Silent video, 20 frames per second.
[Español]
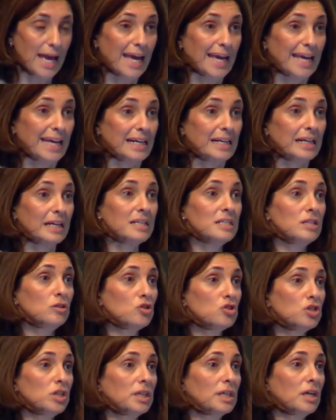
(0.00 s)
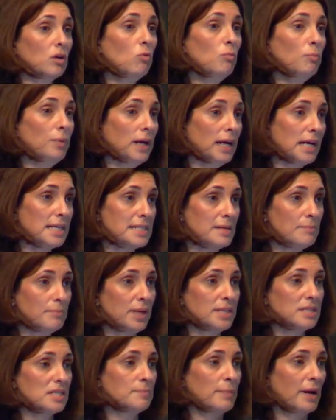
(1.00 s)
¿Qué requisitos tienen que cumplir las
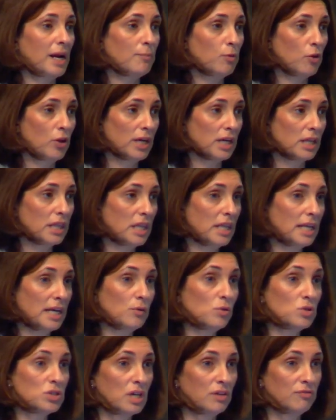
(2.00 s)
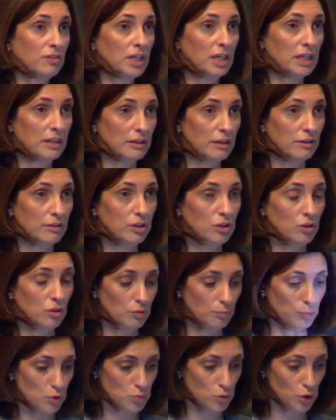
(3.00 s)
empresas para poder acceder a nuestra
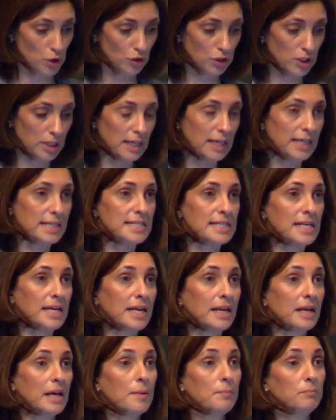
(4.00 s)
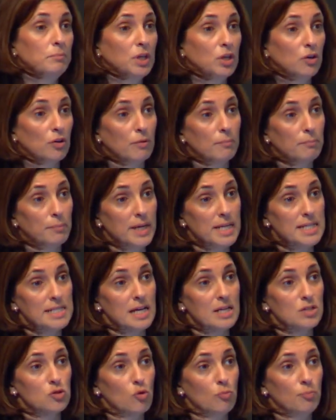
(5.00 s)
financiación? Pues bueno, tienen que ser
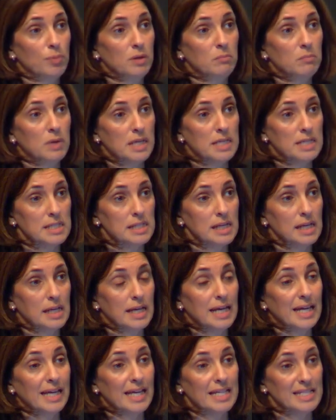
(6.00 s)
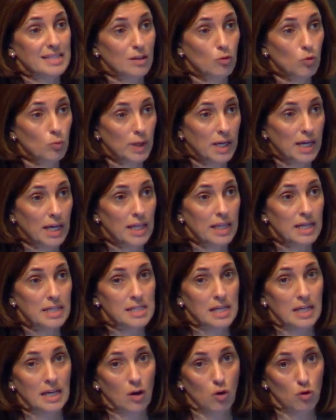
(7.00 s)
microempresas o pymes que estén
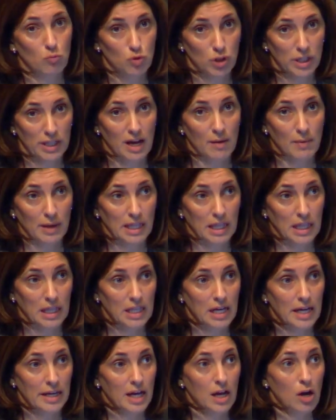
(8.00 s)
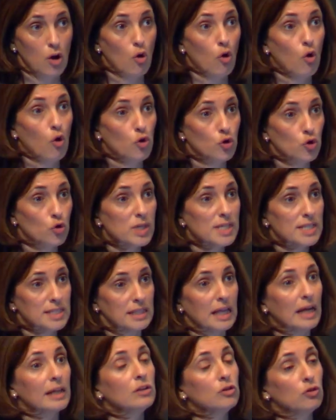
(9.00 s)
ubicadas en la comunidad valenciana o no
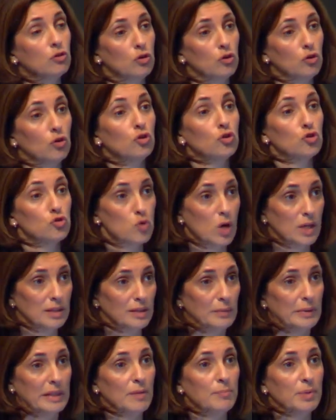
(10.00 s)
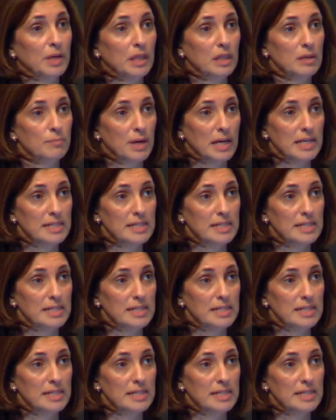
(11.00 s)
estándolo su actividad principal